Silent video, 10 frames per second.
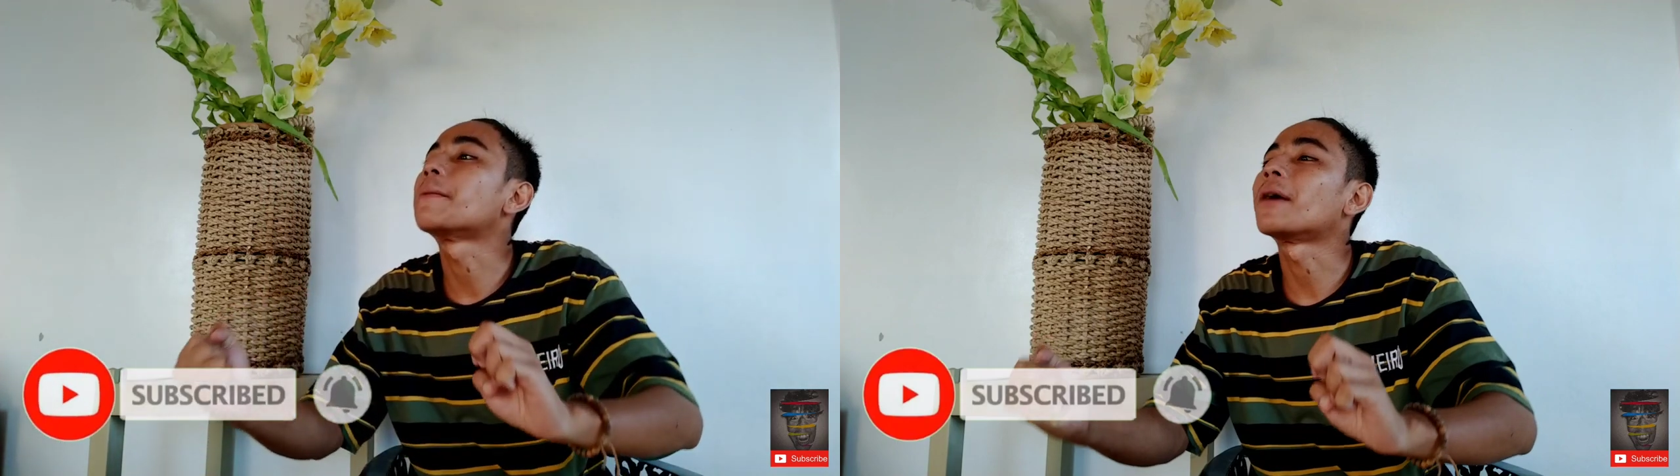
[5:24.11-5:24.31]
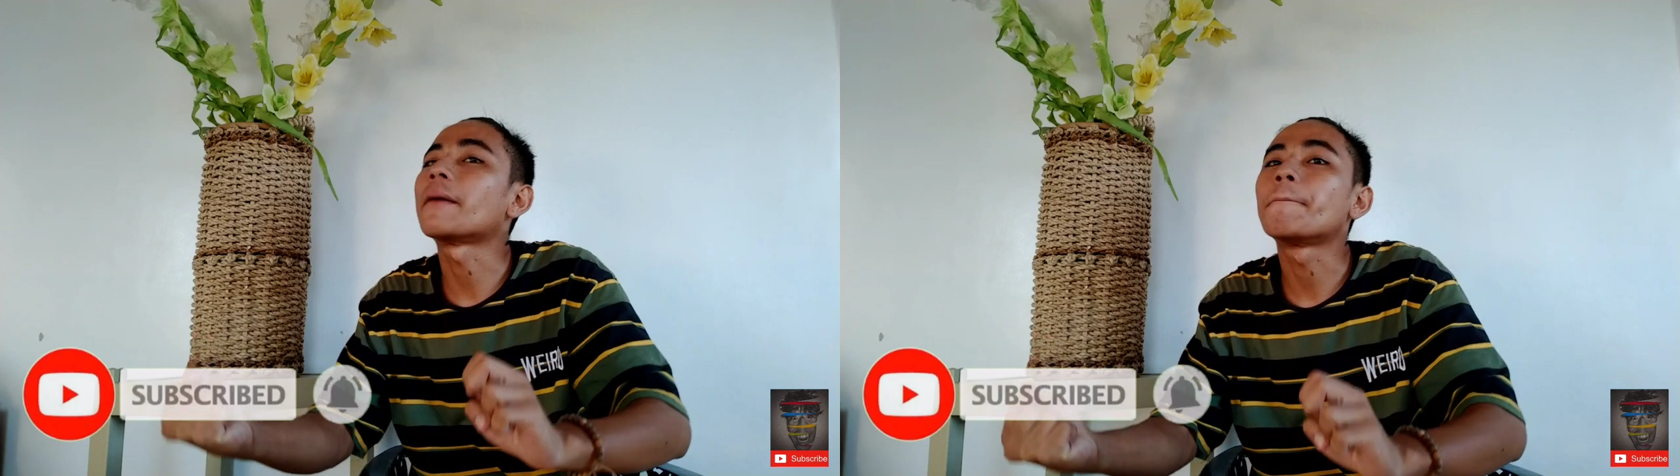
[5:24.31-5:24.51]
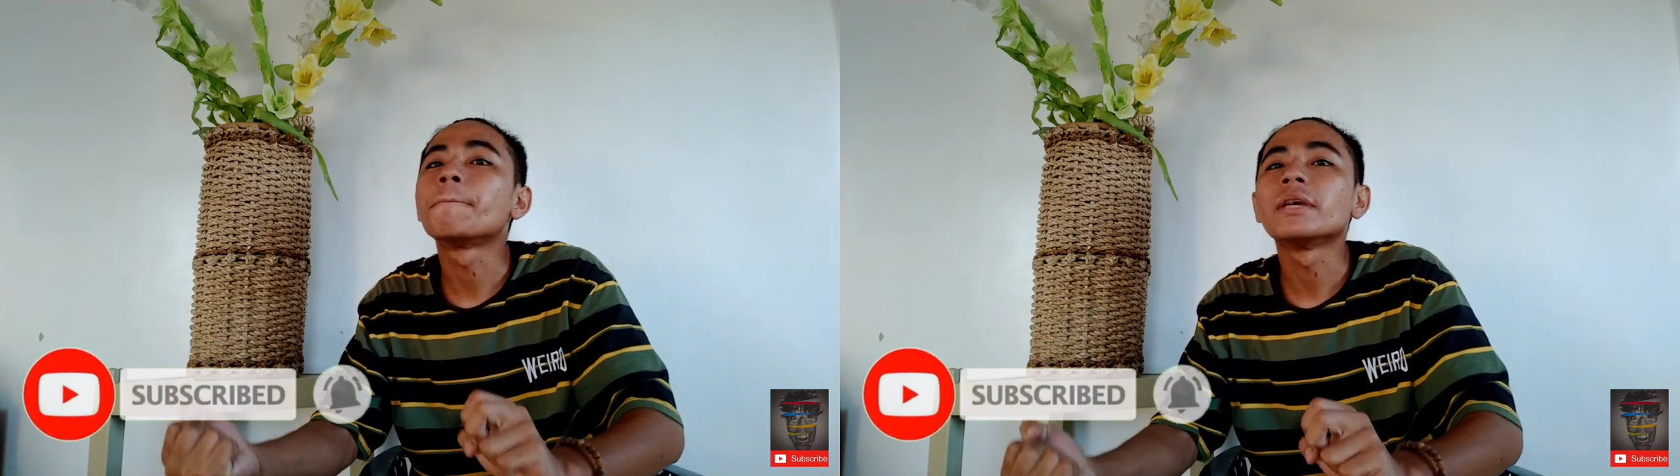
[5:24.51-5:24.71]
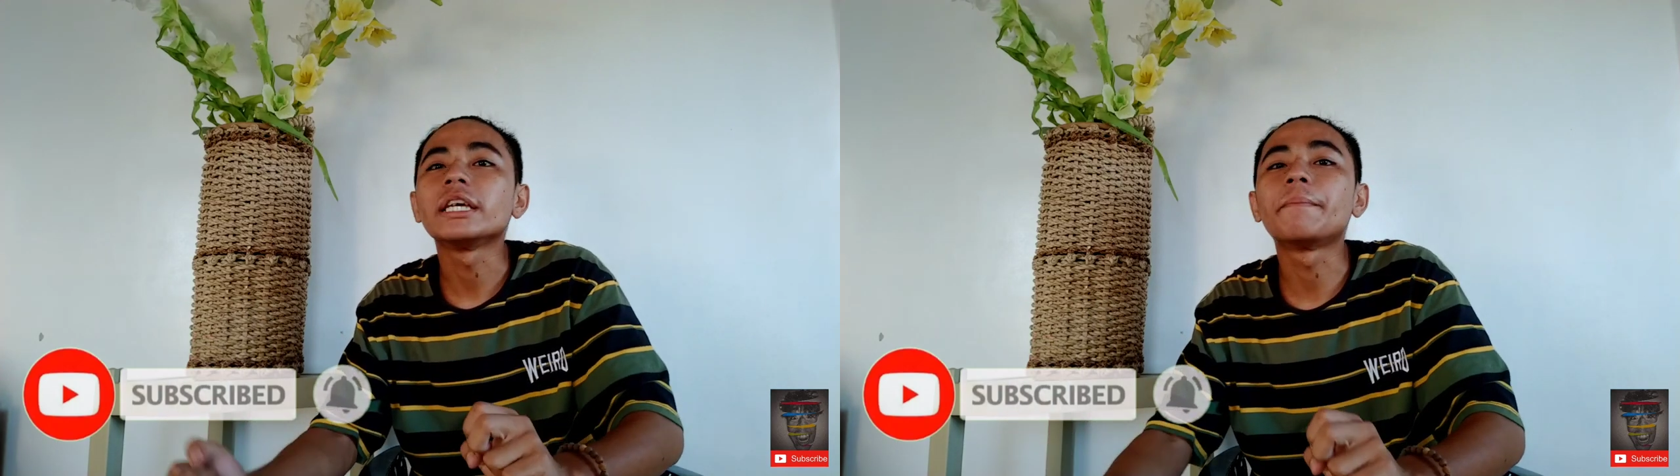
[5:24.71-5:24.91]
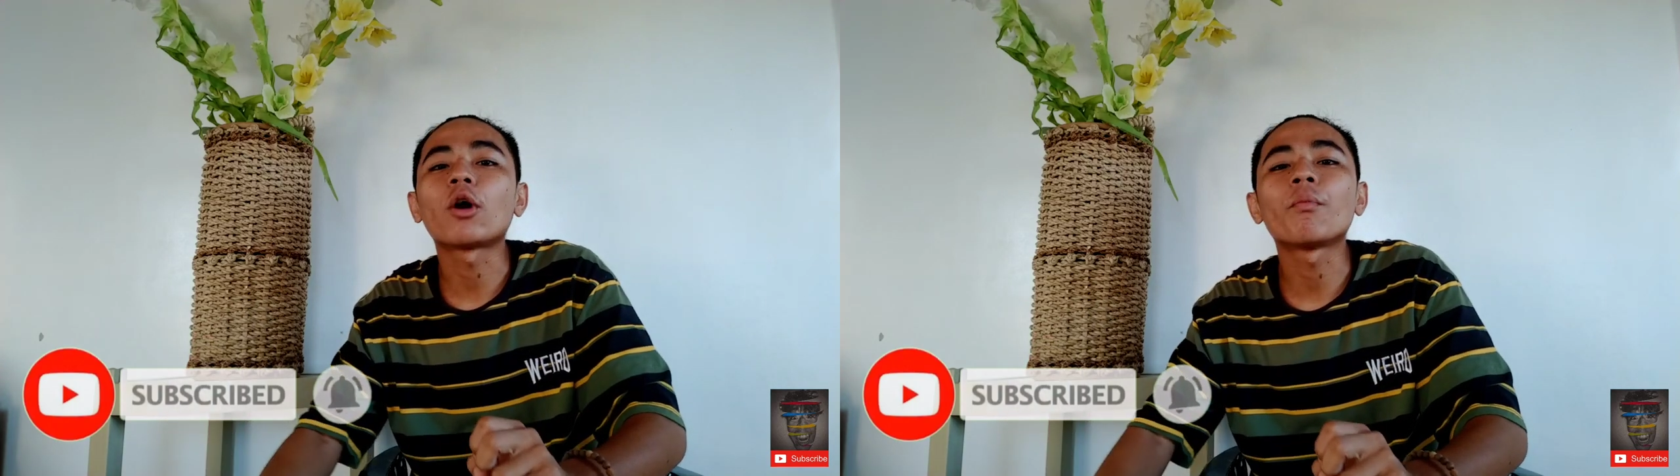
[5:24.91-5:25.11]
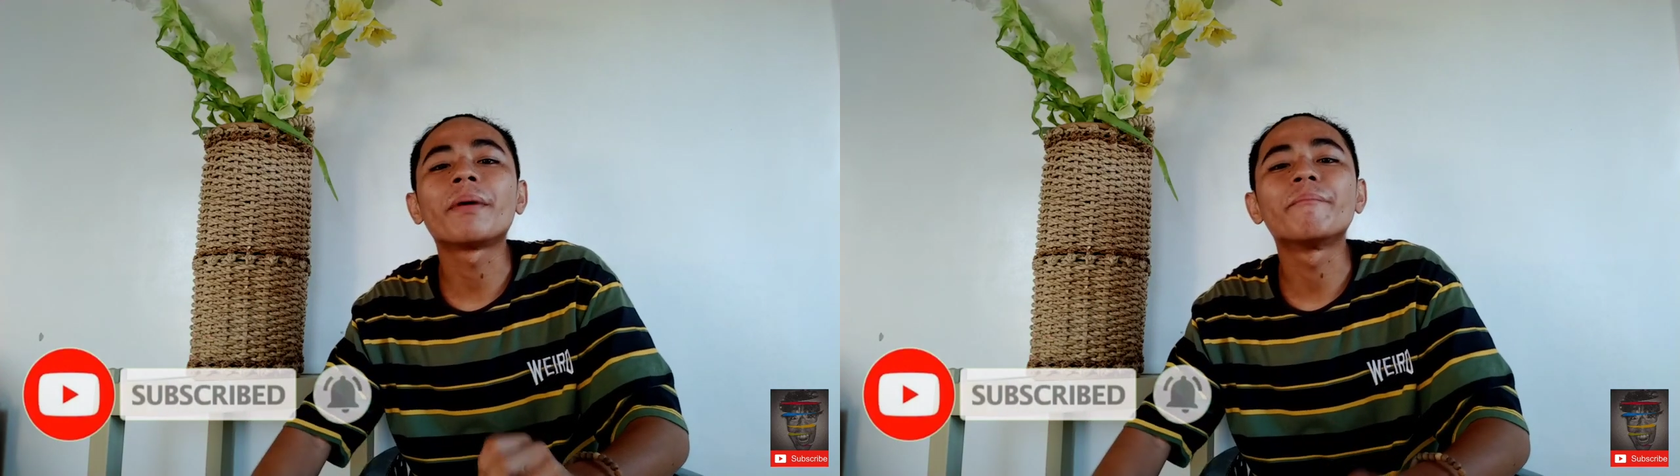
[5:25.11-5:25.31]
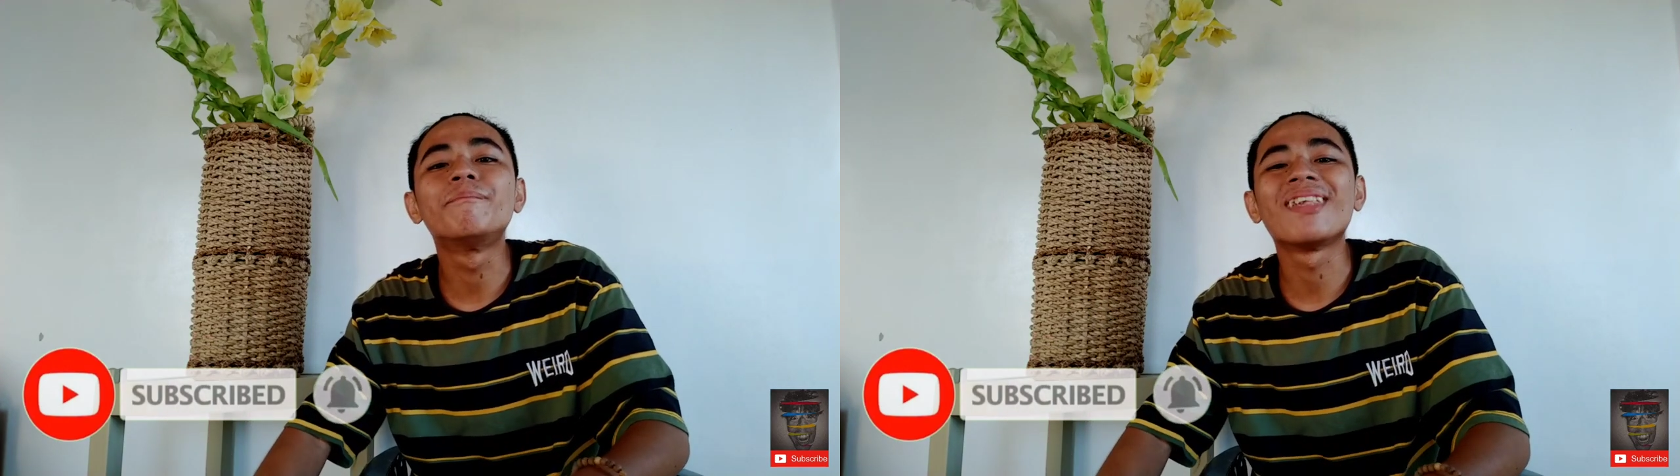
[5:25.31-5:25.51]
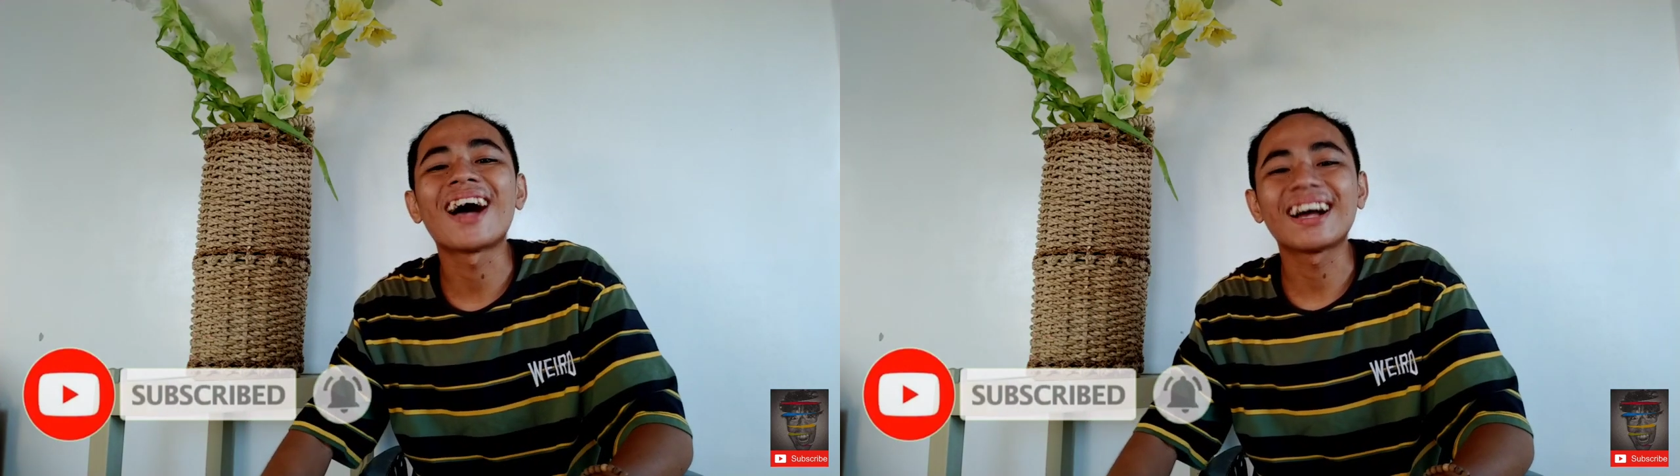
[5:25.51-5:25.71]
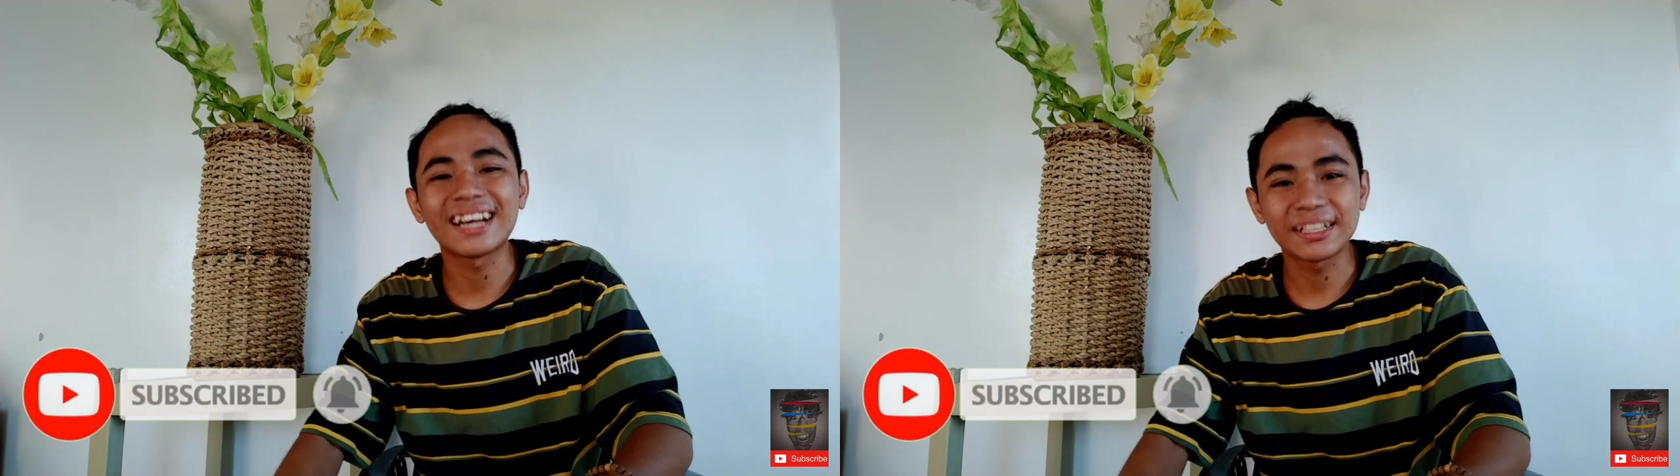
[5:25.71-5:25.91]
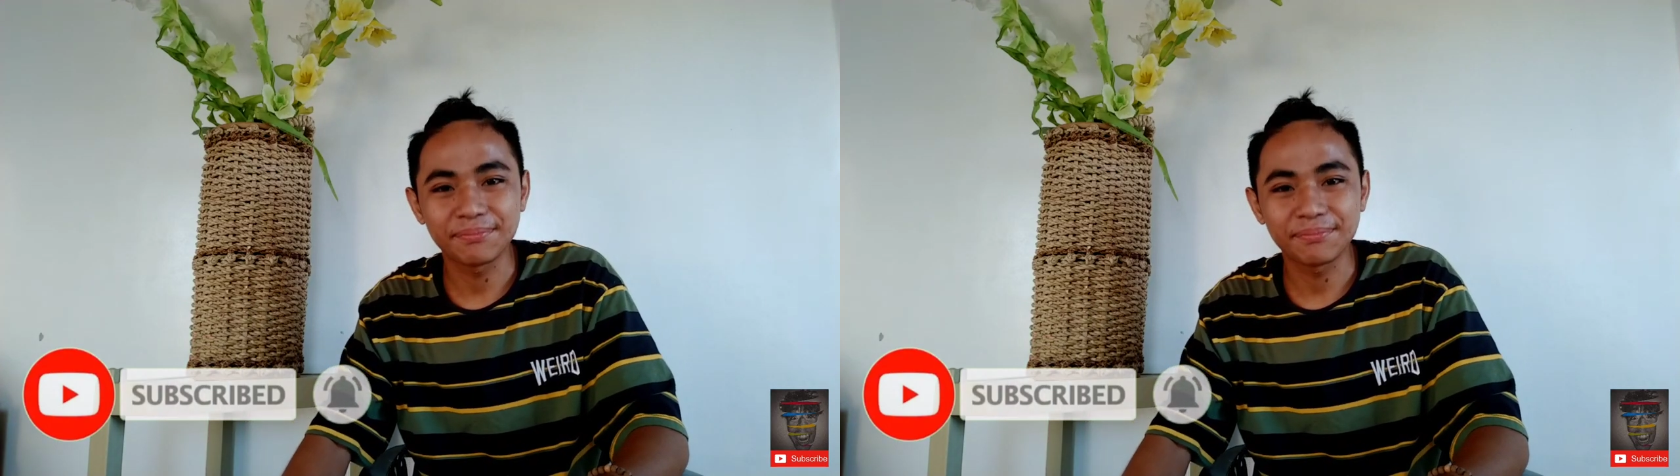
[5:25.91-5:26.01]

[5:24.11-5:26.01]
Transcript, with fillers: sa mga iba ko pang vlog